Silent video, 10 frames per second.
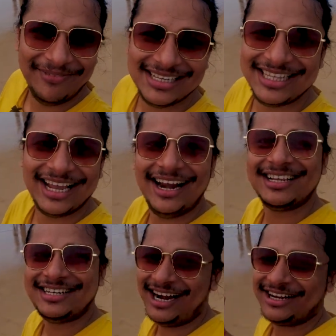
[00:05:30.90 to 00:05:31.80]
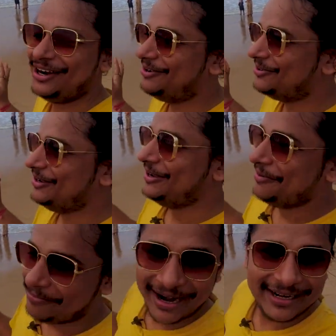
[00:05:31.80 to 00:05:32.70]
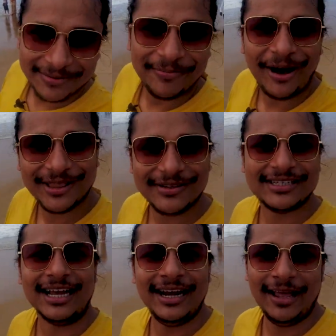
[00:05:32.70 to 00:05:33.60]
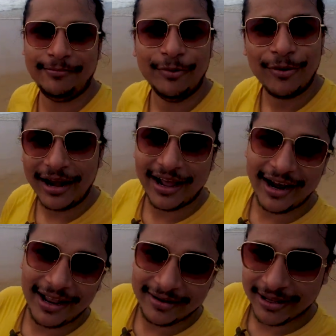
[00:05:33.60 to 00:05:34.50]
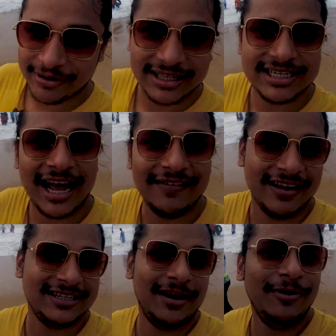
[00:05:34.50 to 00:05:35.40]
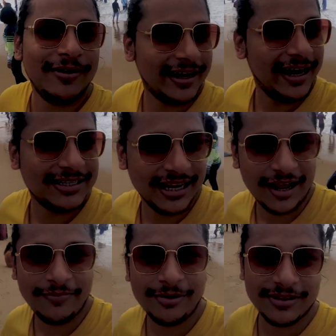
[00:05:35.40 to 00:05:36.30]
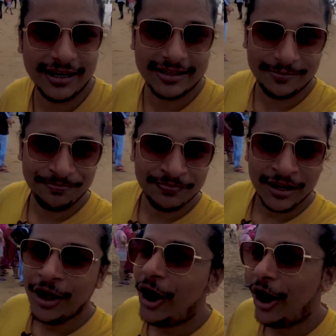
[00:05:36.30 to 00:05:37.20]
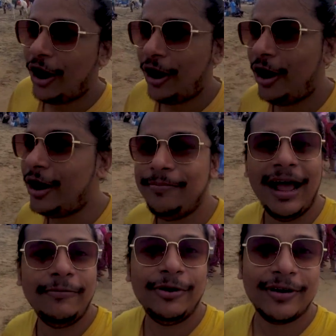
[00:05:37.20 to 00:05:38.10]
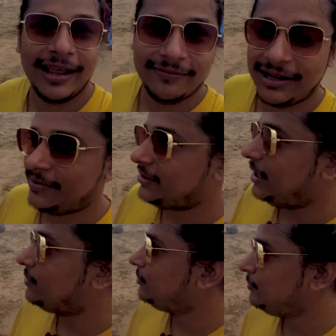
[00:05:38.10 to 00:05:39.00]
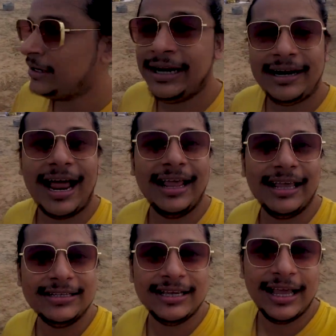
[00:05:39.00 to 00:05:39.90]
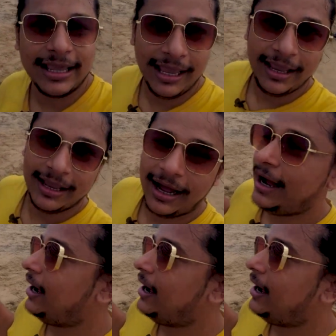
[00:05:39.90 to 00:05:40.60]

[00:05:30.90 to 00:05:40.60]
मस्ती करना स्टार्ट कर लूँ बट बहुत कुछ करना है भूख लग रहा है क्योंकि चार बजे हम लोग ट्रेन से यहाँ पर उतरे थे और मैं आप लोगों को एक बात बता दूँ ट्राई कीजिए कि